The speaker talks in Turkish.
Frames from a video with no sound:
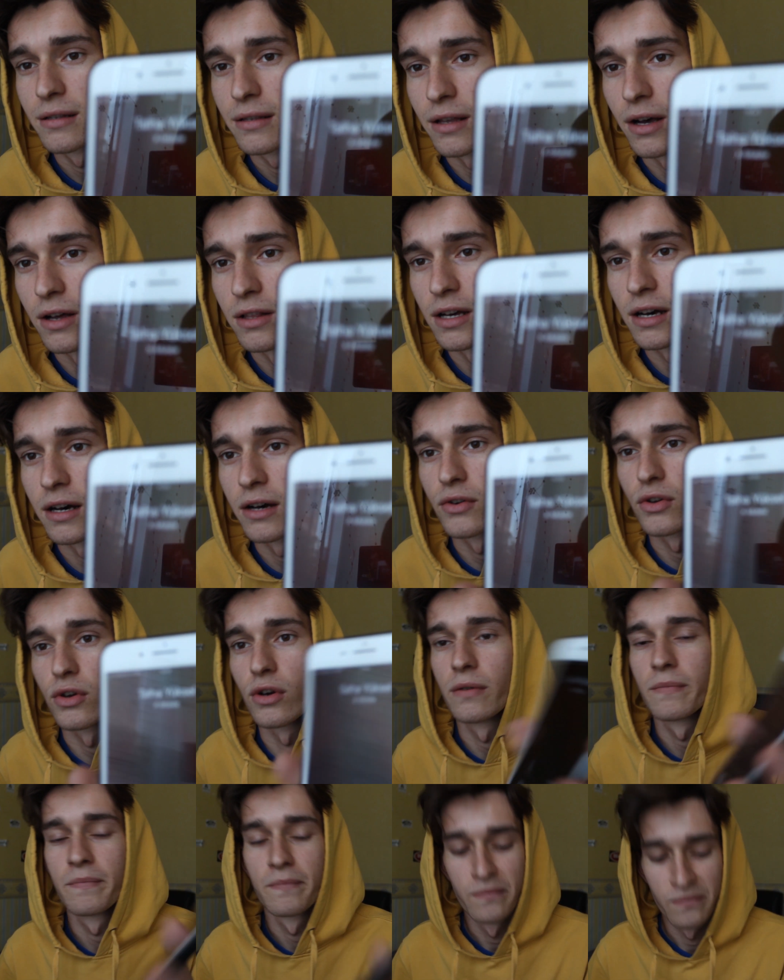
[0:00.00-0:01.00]
Talha
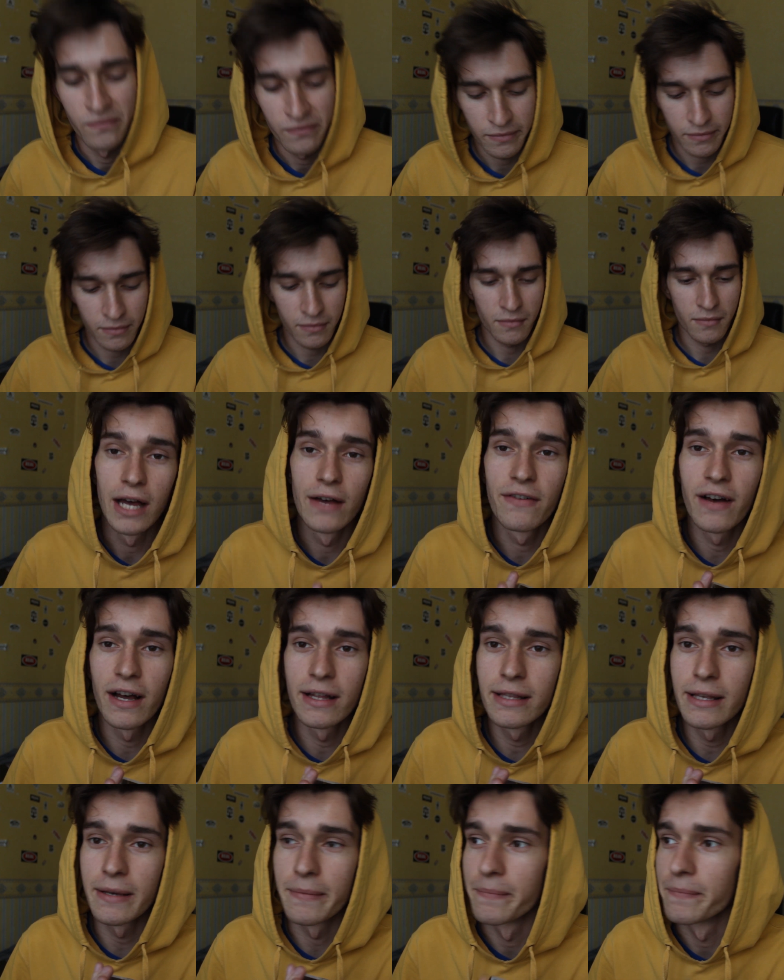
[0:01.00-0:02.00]
arıyor.
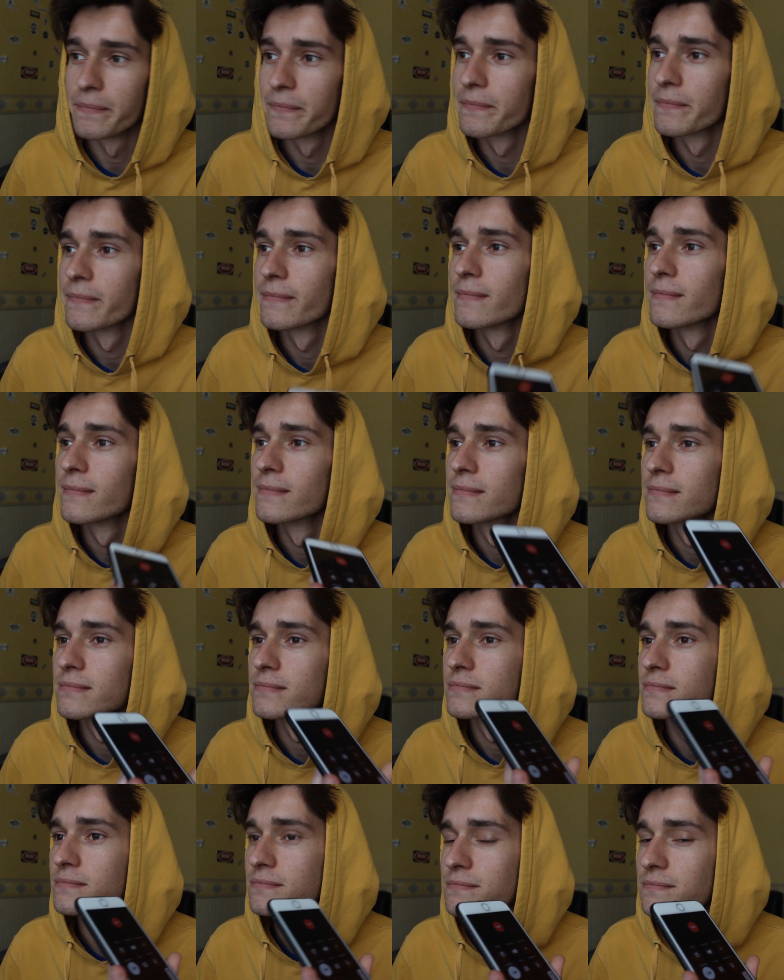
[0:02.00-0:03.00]
Efendim.
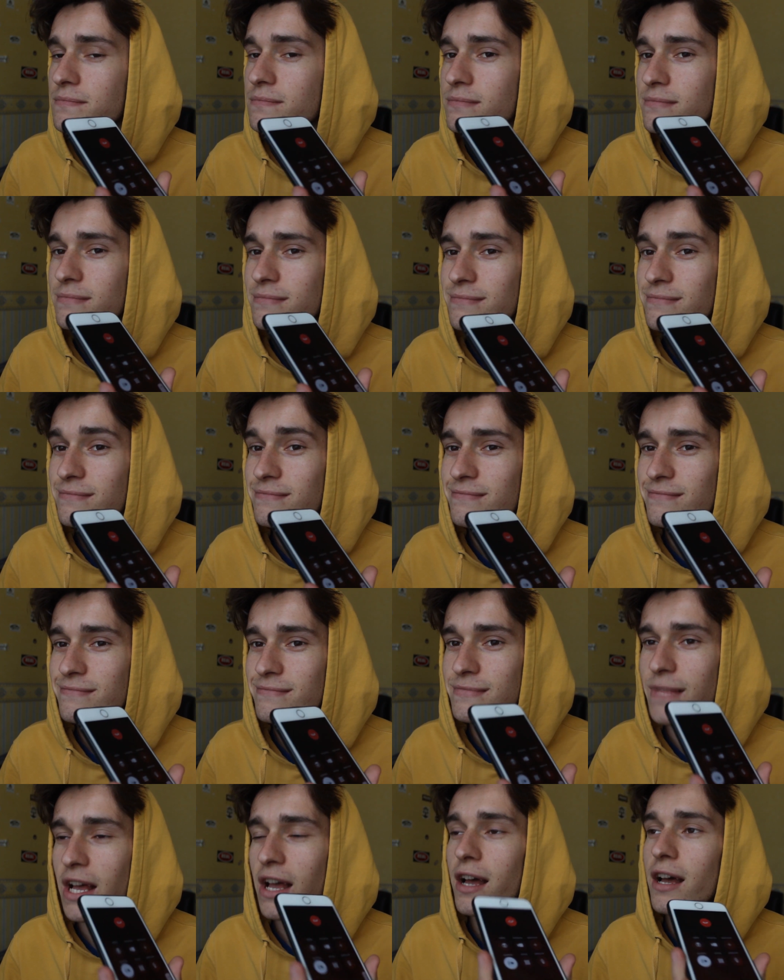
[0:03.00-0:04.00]
Ne yaptın?
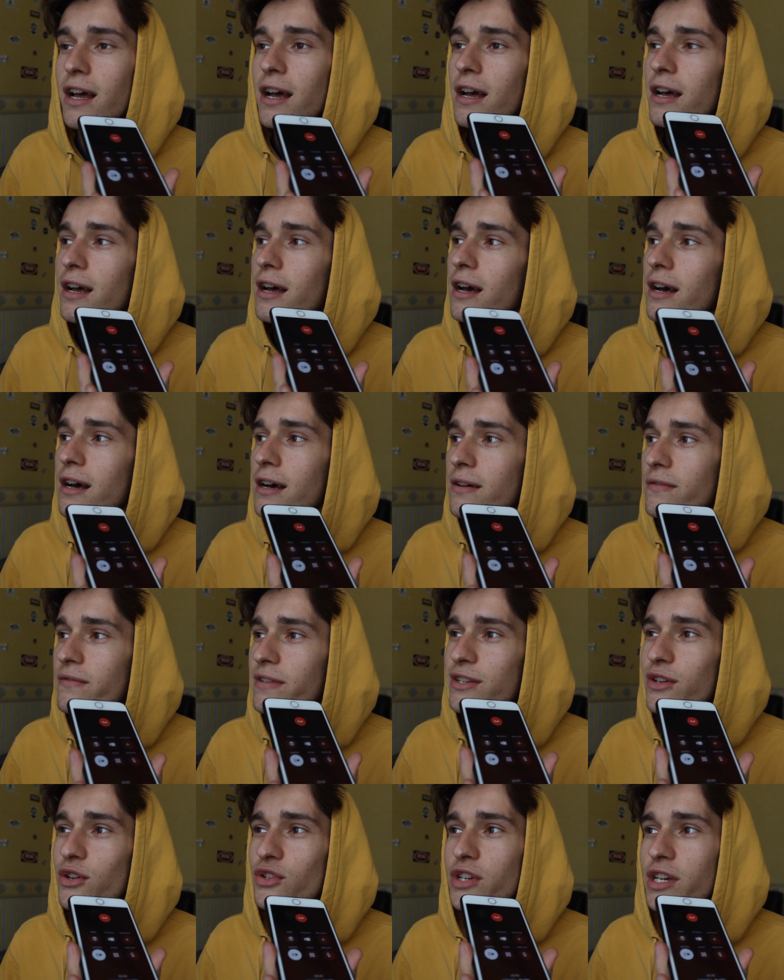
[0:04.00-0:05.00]
Ee,
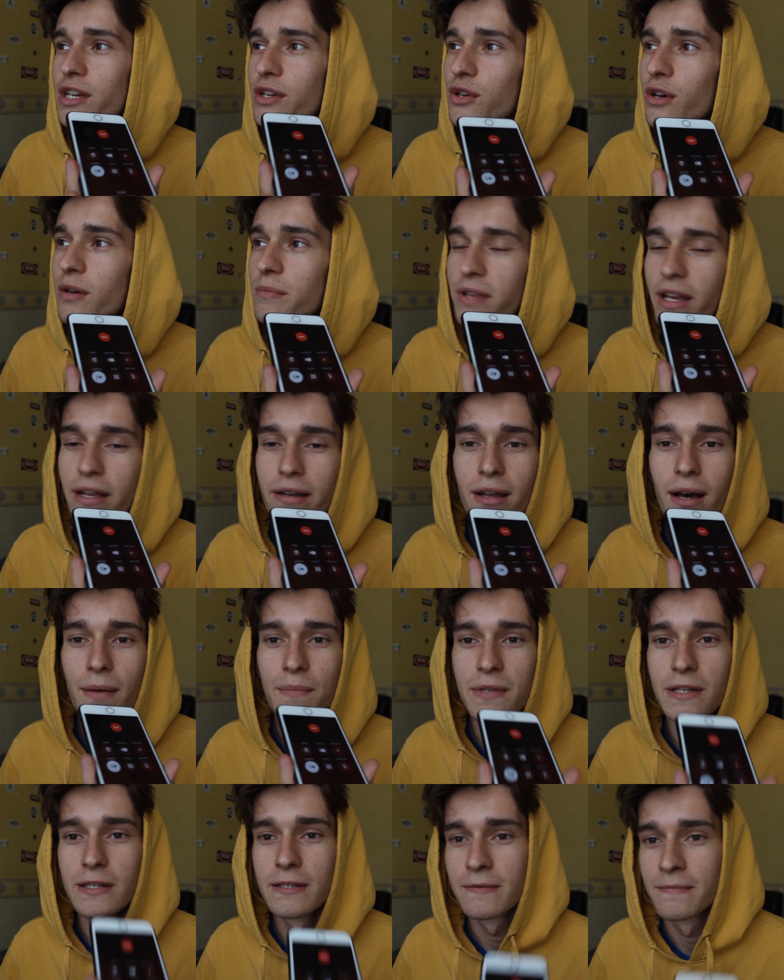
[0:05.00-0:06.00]
video çekiyorum. Sen ne
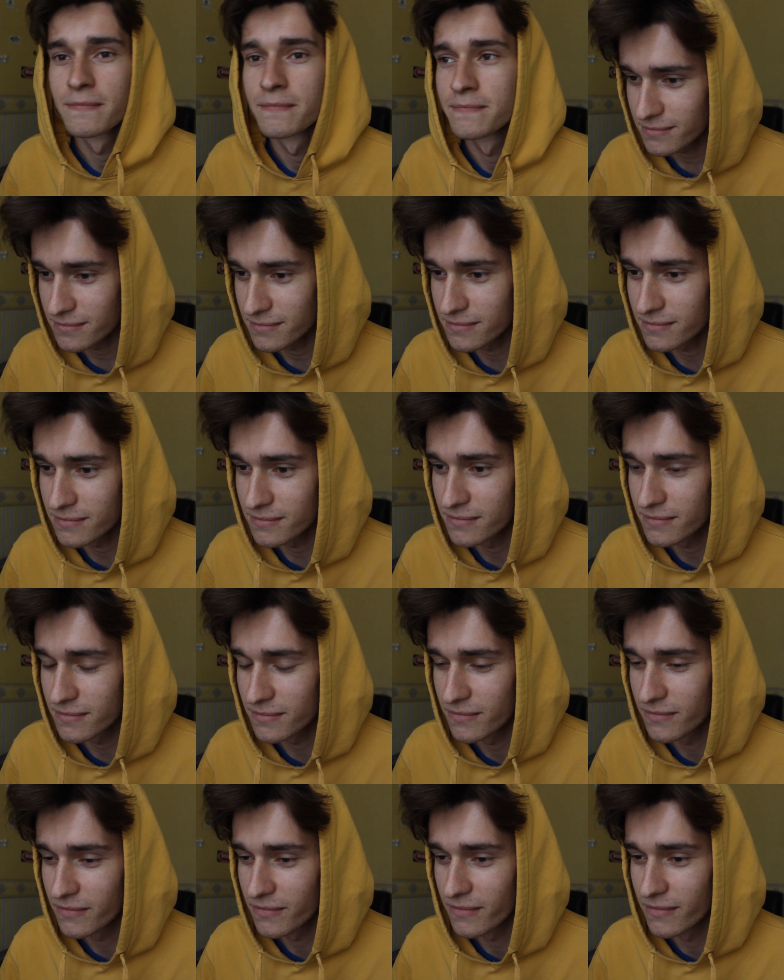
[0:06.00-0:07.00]
yaptın? Ben
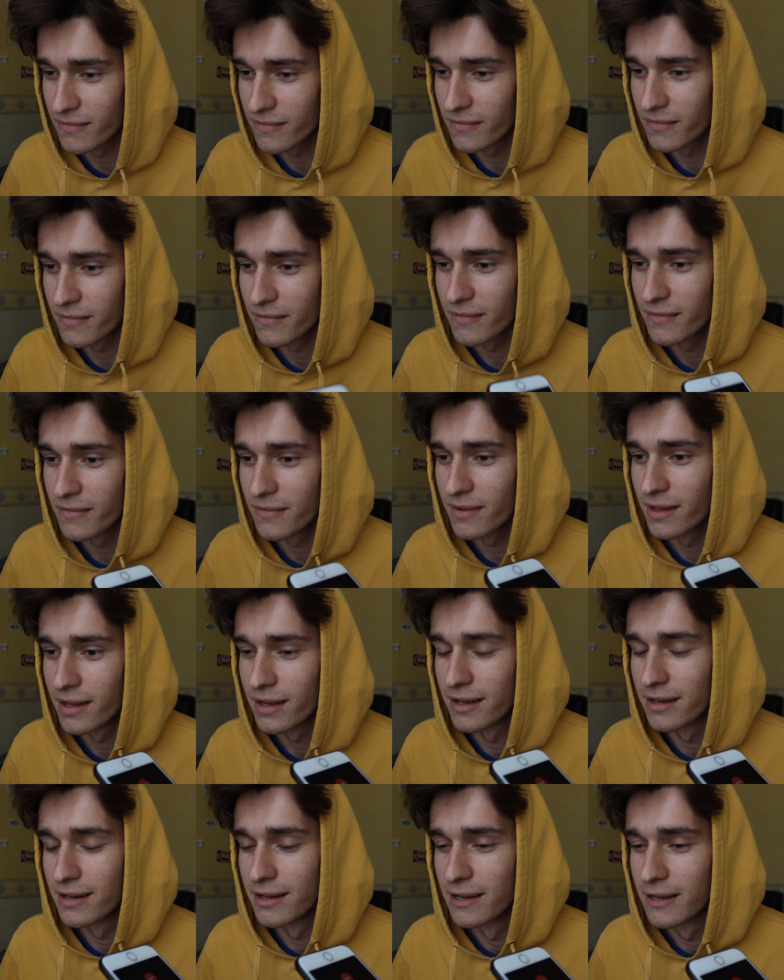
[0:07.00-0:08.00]
de ne yapayım?
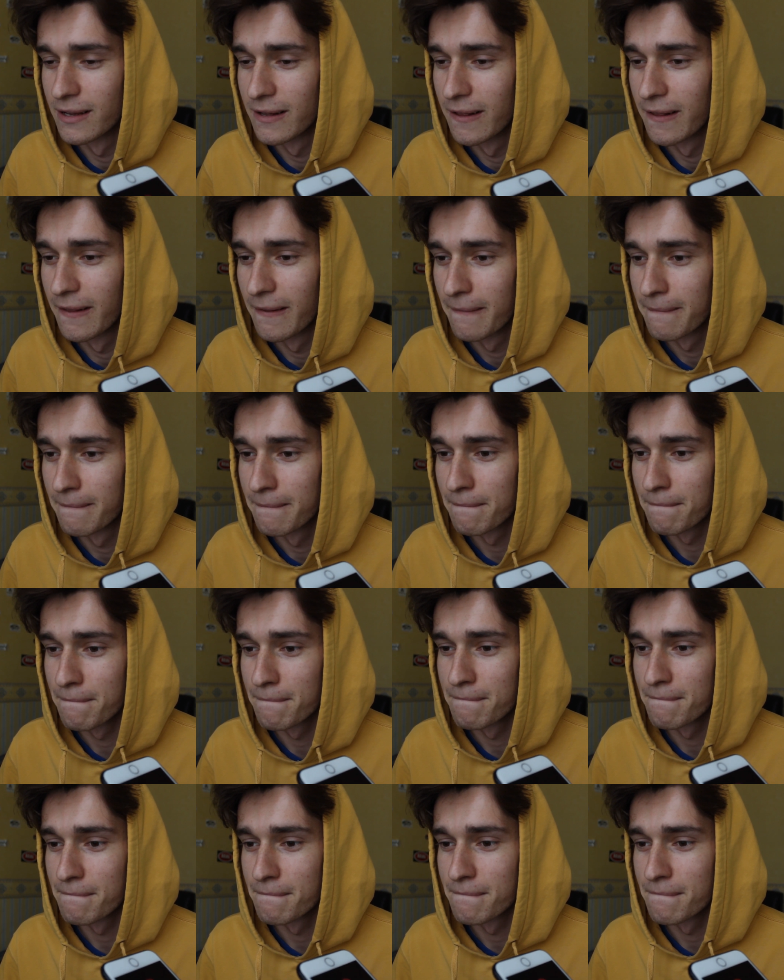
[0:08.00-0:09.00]
Samet'le birlikte aşağı
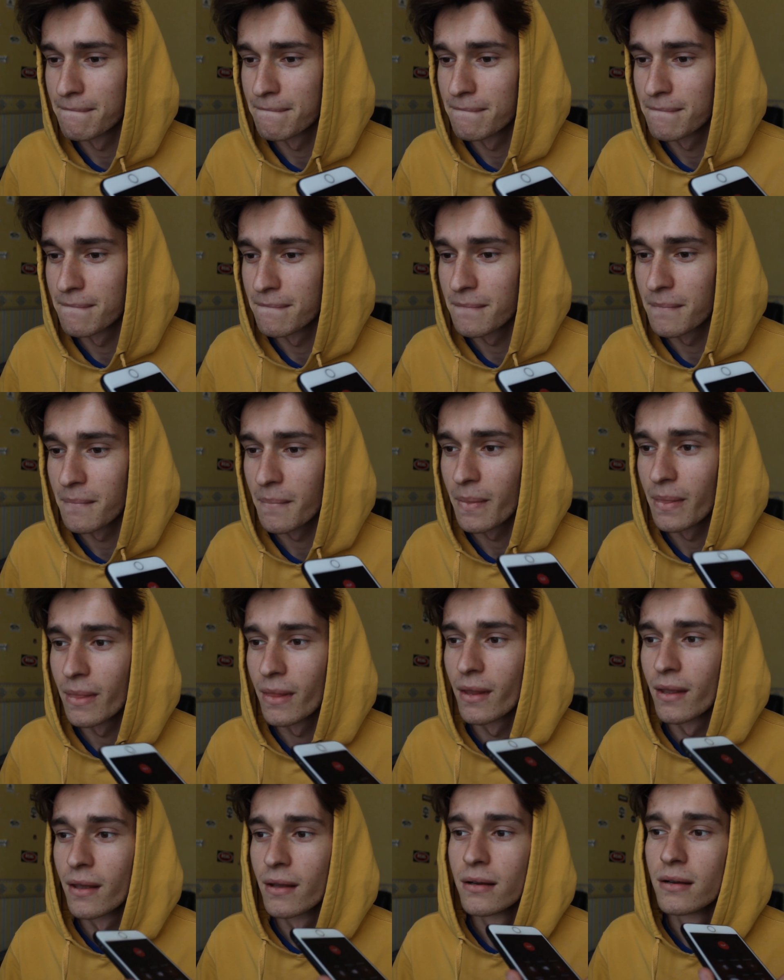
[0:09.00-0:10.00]
ineceğiz. Gelir misin
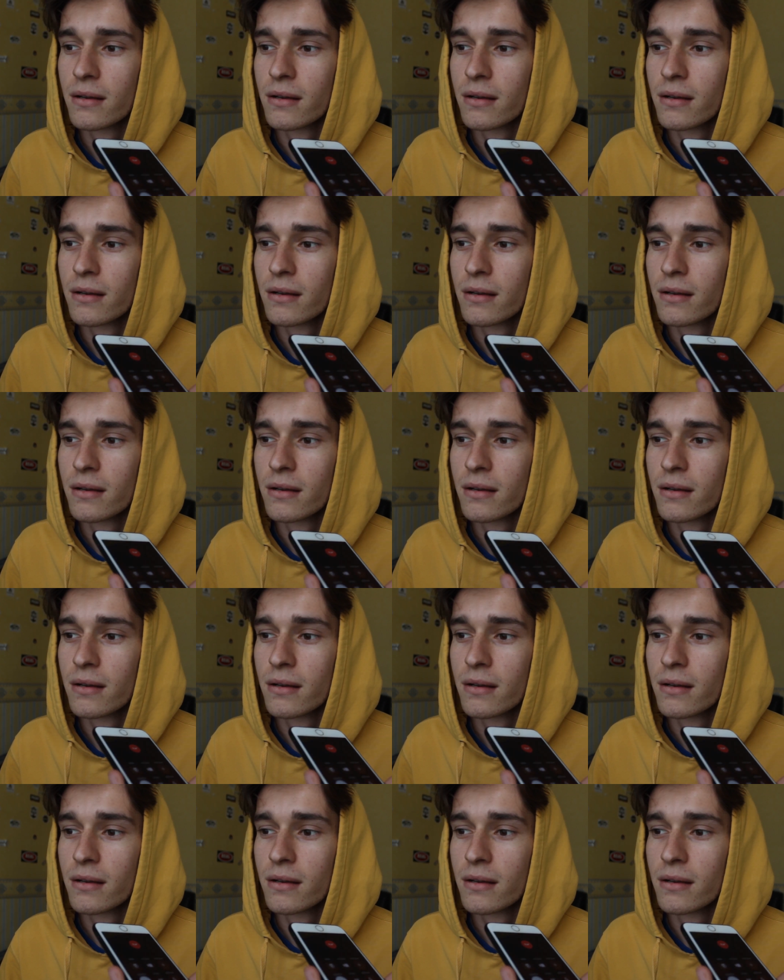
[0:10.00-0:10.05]
yarın?